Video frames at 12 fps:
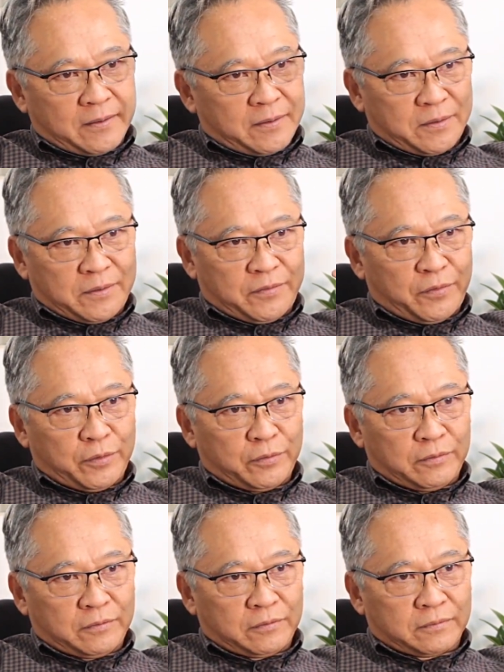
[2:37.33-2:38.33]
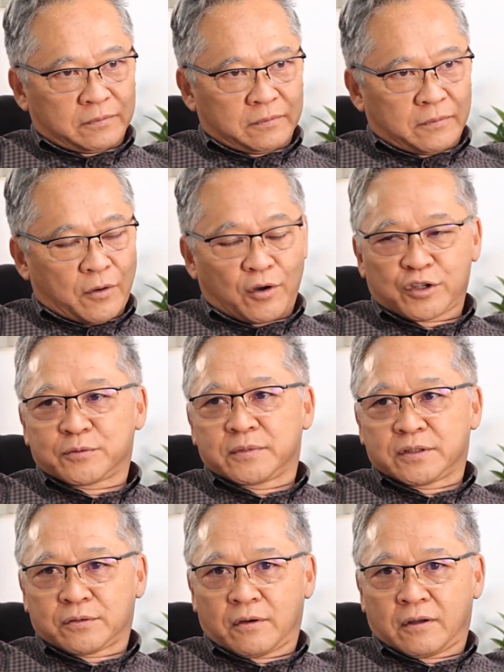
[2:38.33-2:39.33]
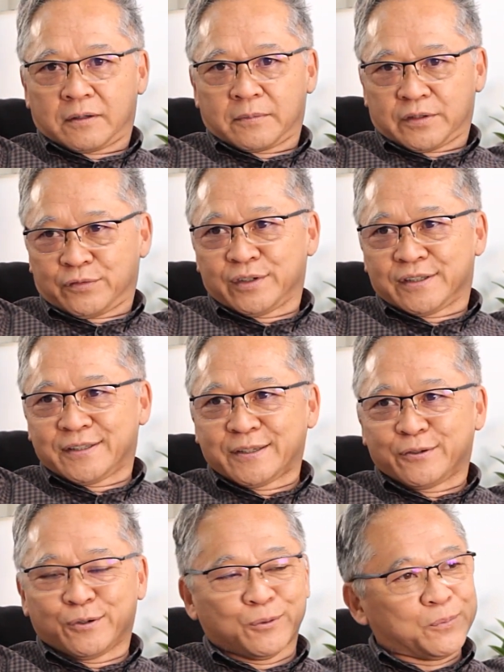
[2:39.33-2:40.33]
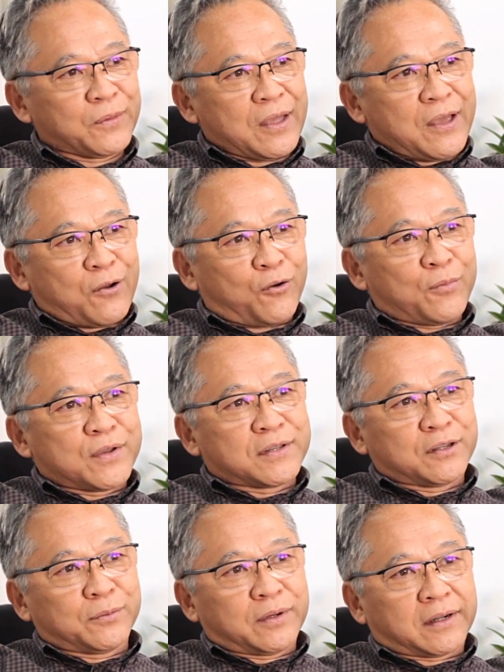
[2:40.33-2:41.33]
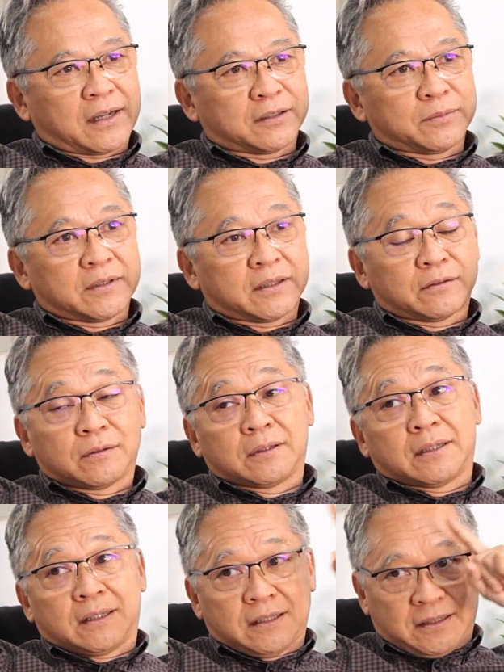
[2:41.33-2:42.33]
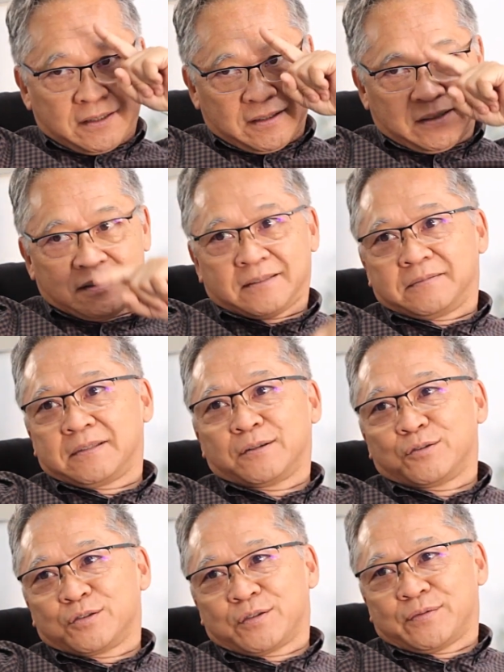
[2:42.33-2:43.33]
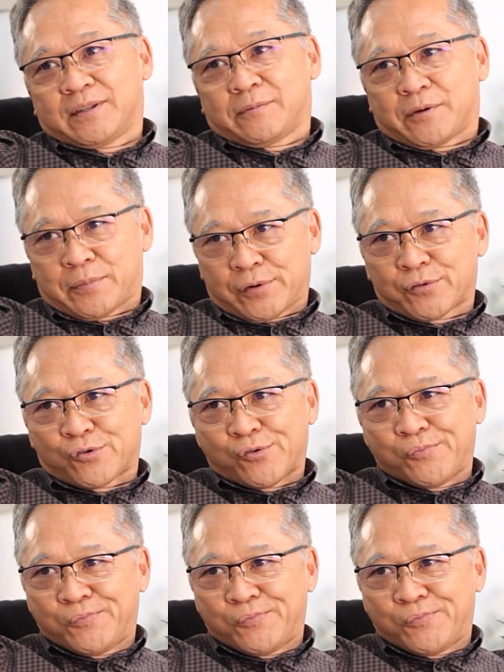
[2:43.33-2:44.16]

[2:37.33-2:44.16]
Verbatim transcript: eu, foi um, uma ótima escola. Mas foi assim que eu comecei no mercado de brinquedos, antes, inclusive, da própria Globo.